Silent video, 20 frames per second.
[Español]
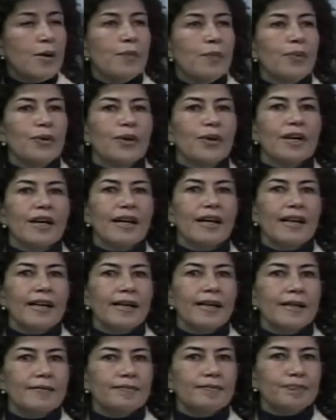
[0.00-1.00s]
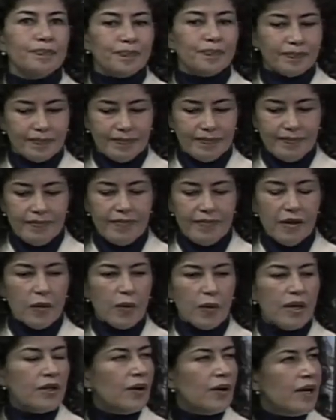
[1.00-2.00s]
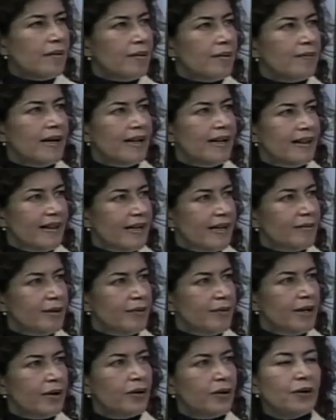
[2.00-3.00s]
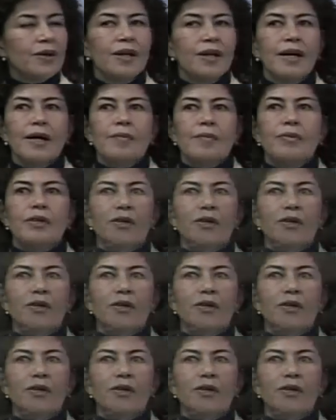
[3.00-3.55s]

porque mm, cuando la mamá le da el biberón, pues